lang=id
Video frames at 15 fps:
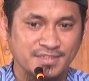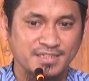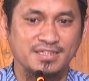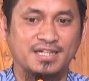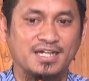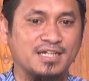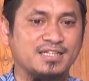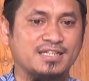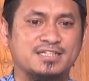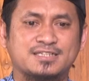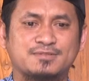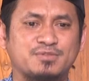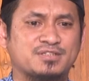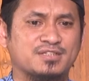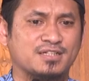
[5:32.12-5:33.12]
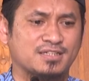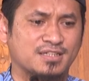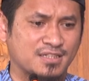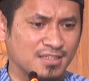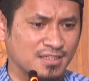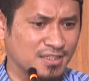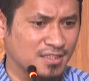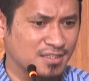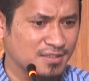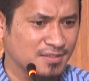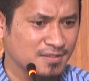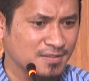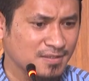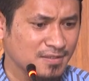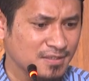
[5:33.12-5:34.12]
Tidak ada yang semisal dengan Allah.
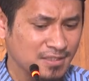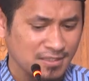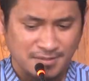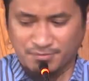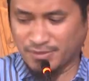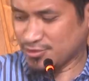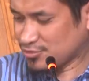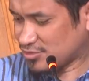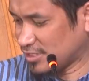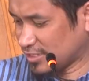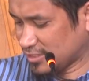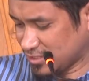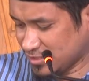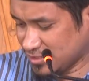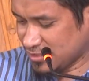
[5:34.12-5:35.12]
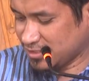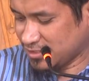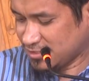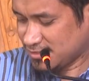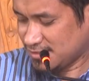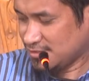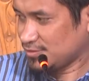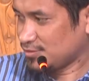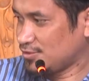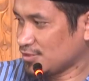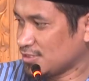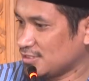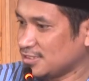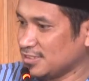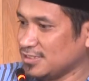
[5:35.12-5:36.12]
Manusia nih, ini
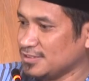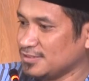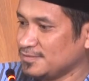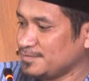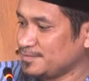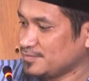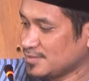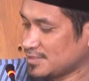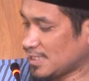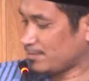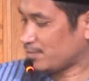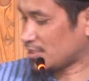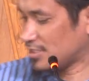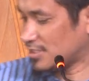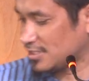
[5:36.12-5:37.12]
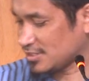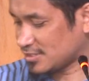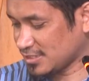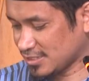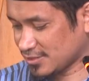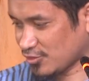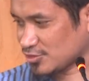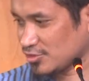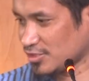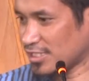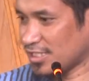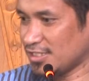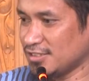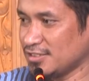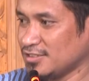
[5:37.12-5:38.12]
duduk di sini. Saya pergi dari sini, kosong
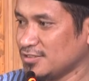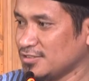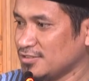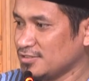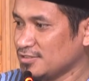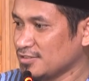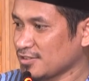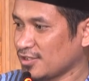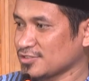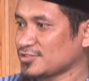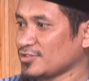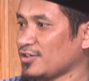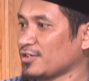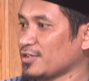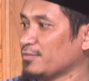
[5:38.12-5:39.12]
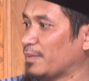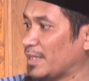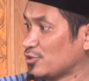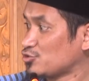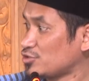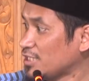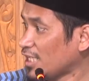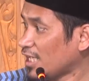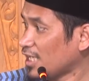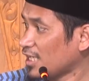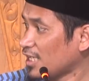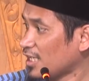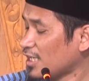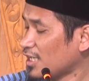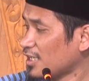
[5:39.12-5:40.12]
nggak? Kosong.
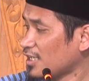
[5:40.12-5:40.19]
Manusia.